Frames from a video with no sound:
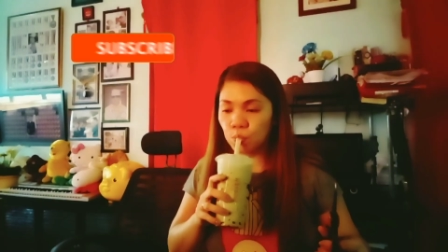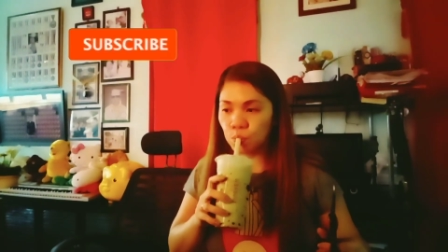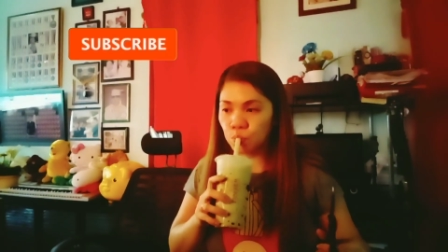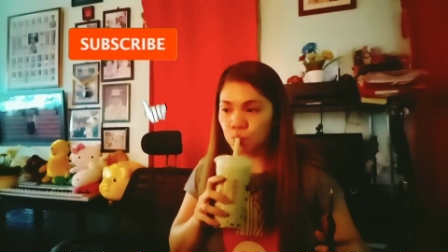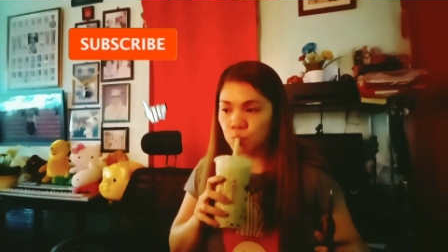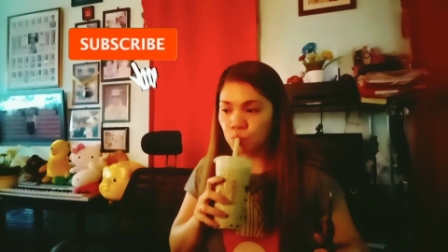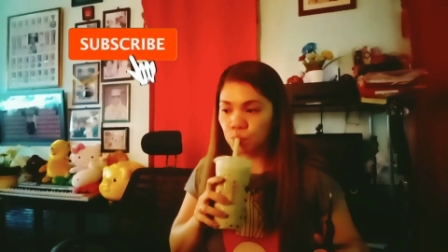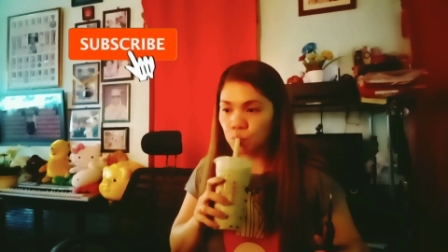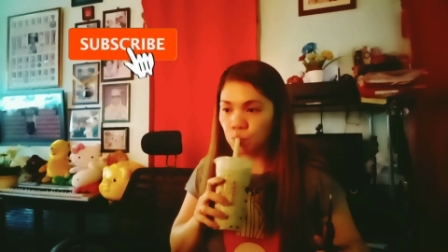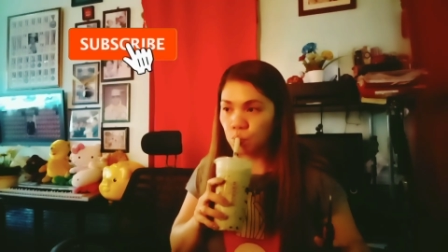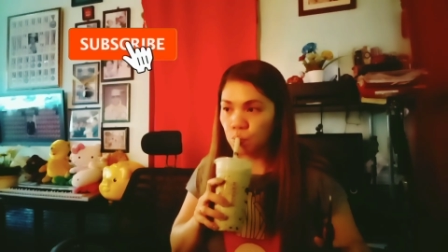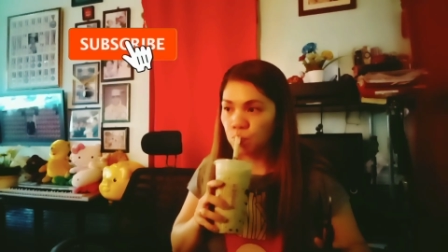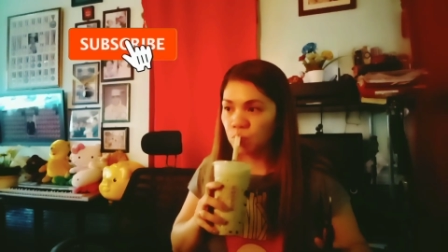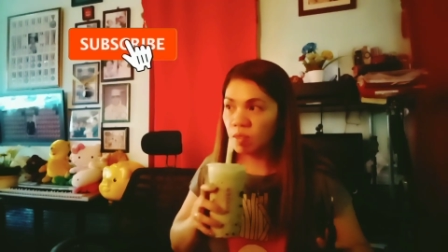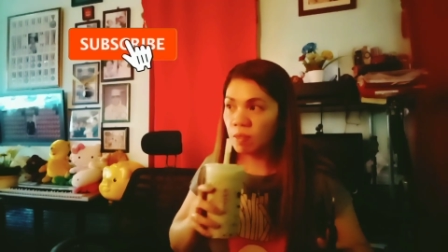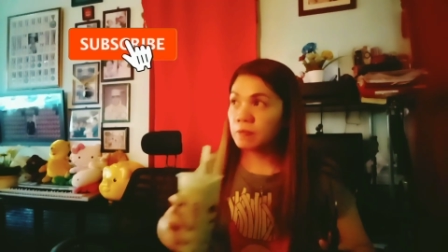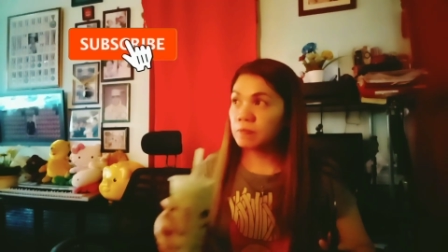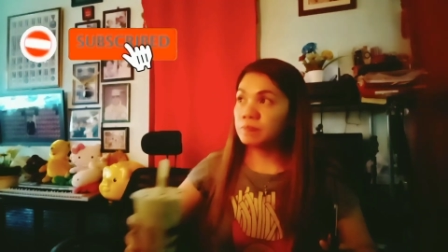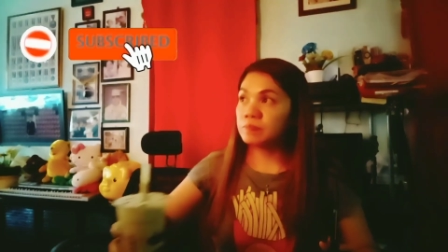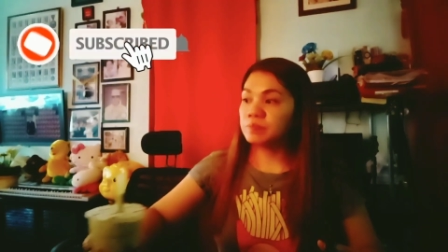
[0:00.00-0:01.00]
killer
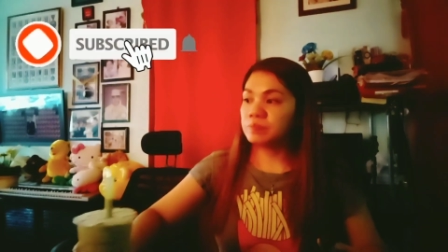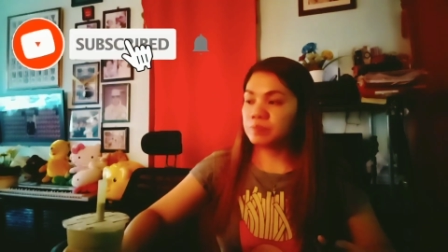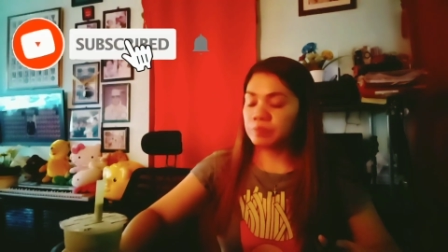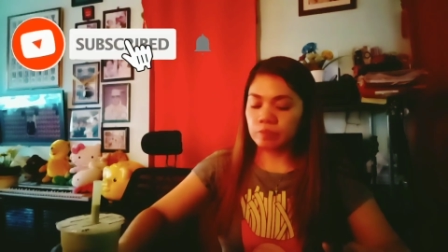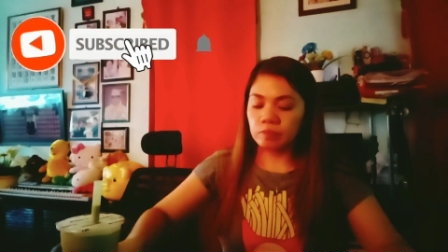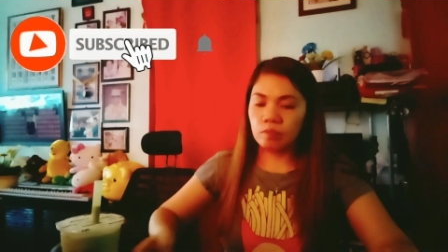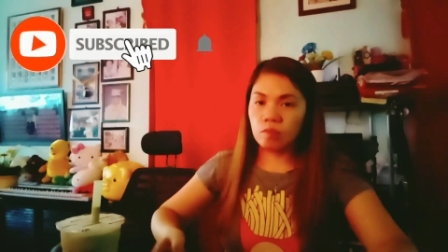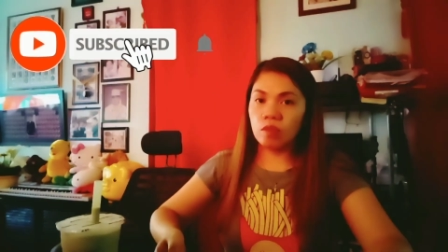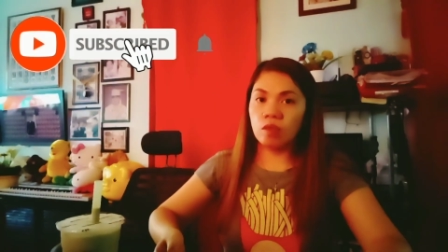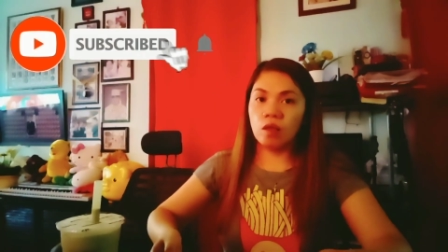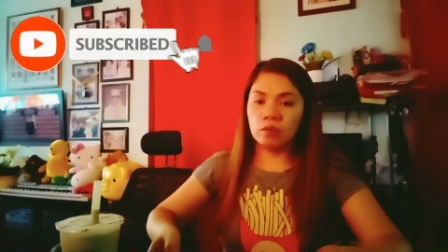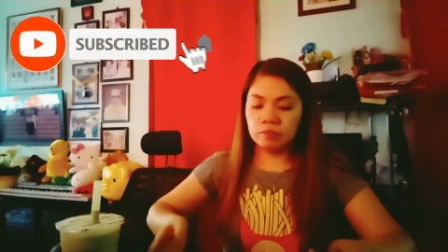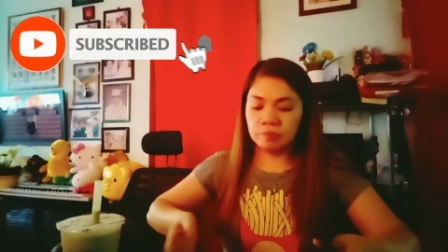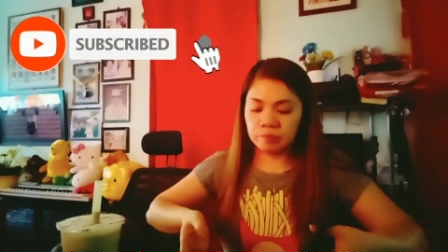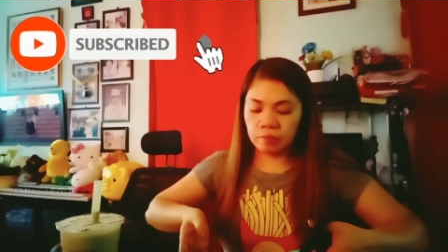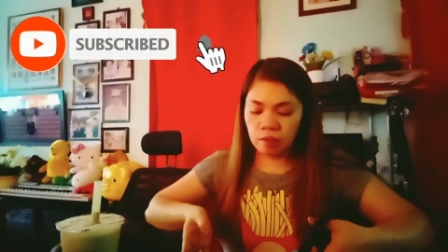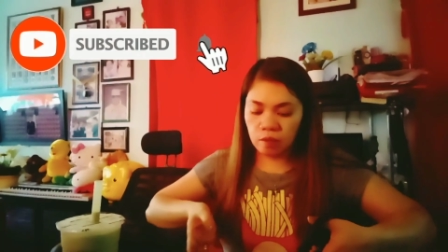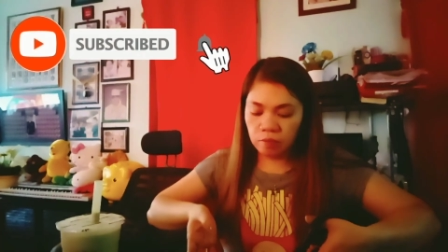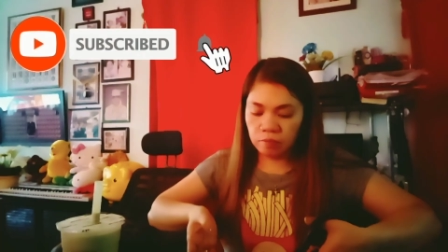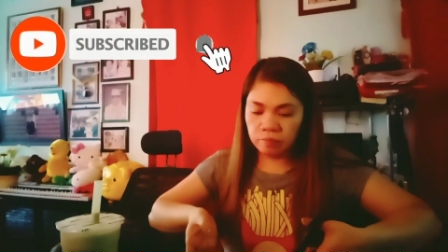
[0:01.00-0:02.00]
Rising the song to the
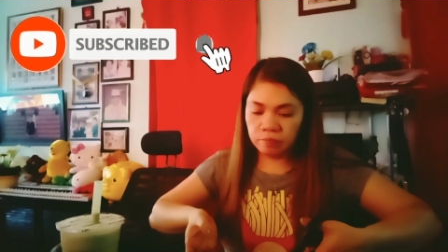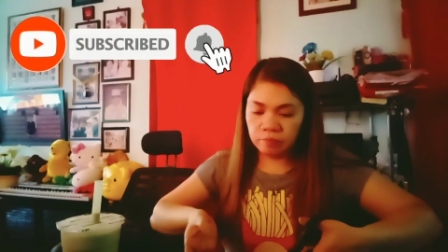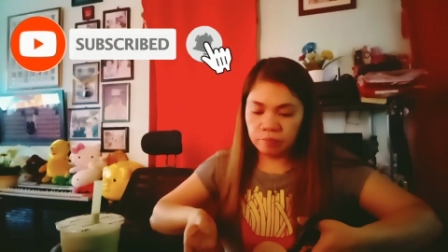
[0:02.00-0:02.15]
high